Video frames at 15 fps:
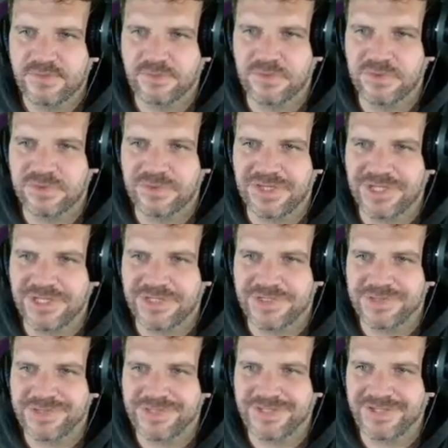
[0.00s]
Das muss man leider
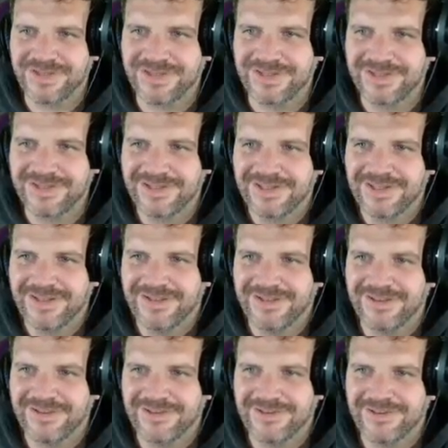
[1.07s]
so sagen.
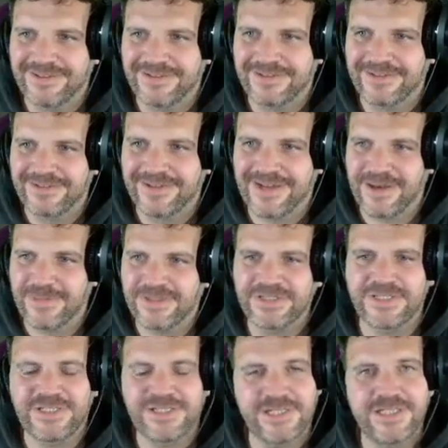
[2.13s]
Äh, aber
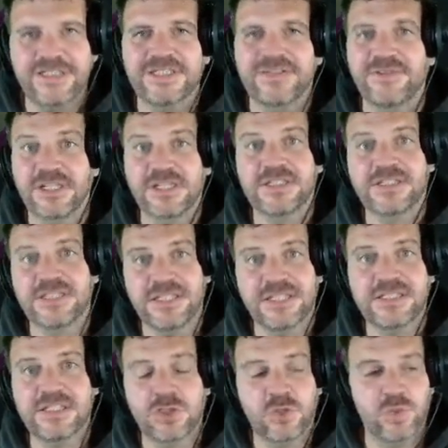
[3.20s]
die Idee ist wirklich sehr,
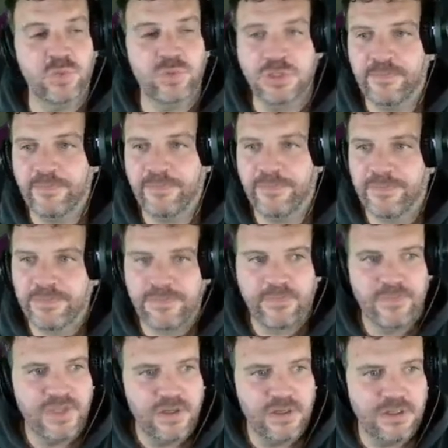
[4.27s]
sehr cool.
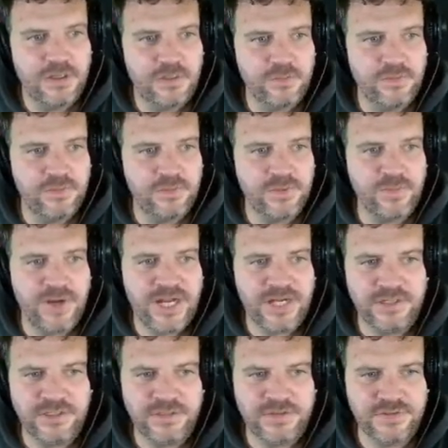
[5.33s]
Ähm, mag
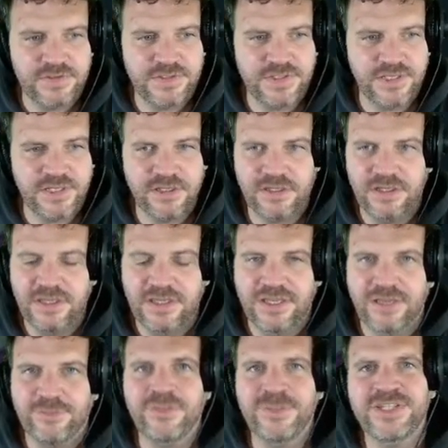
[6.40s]
ich sehr
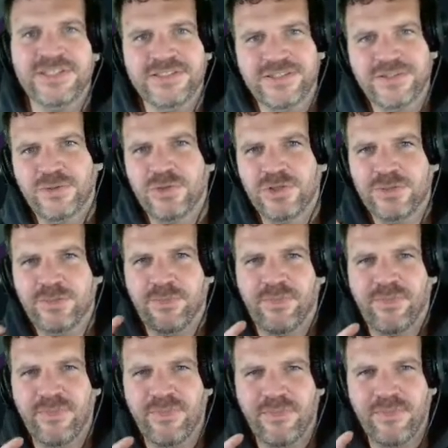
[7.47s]
mich jetzt natürlich
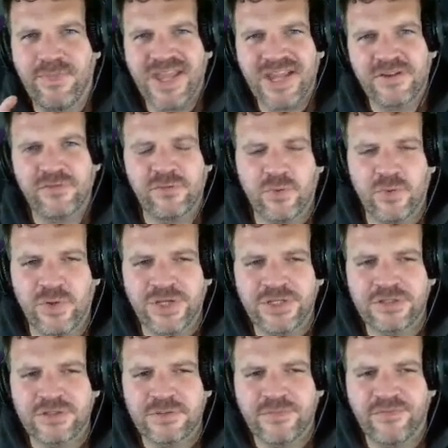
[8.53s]
mehr
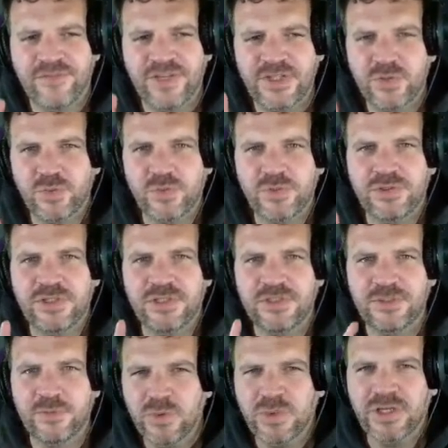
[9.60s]
gefreut, wenn du dir
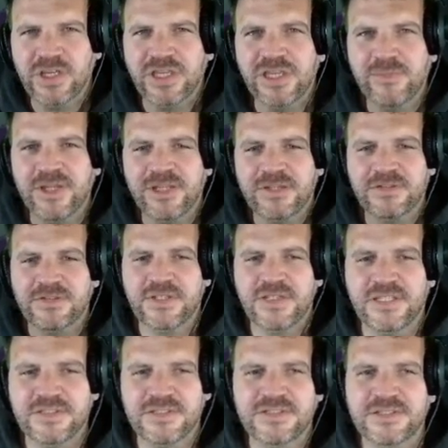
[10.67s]
die Mühe gegeben hättest und
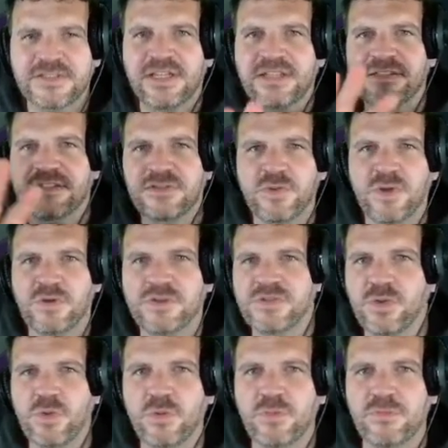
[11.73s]
hättest das Ganze so
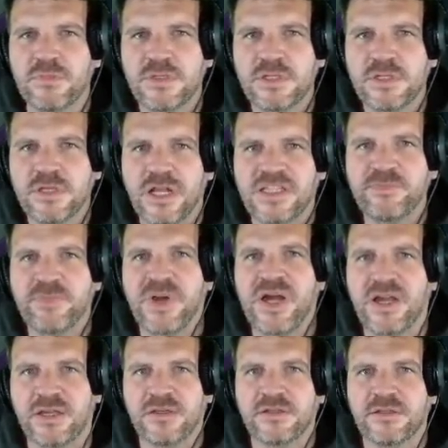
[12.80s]
außenrum als
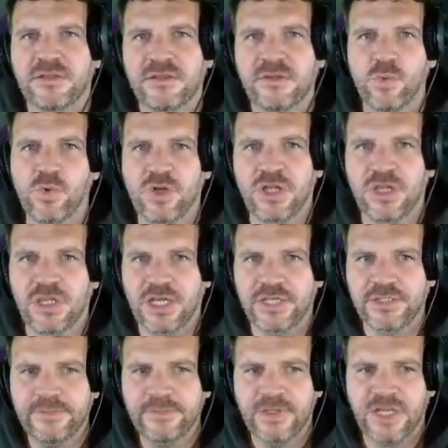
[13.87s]
Park
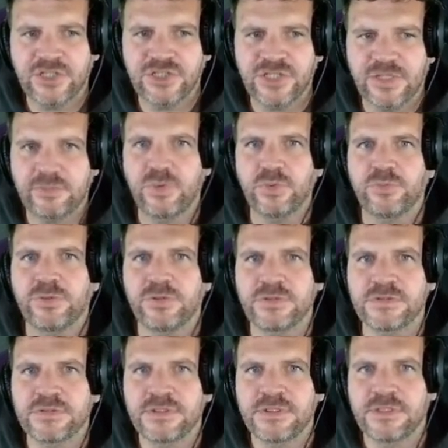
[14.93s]
hochgeladen, anstatt
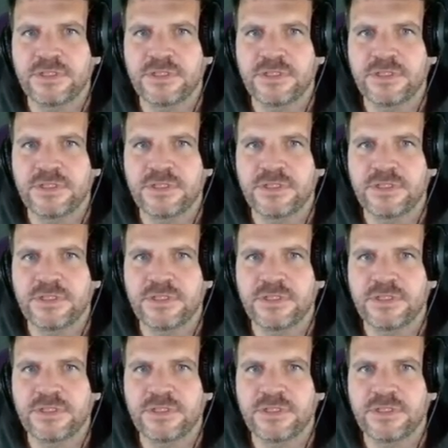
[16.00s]
Blueprints.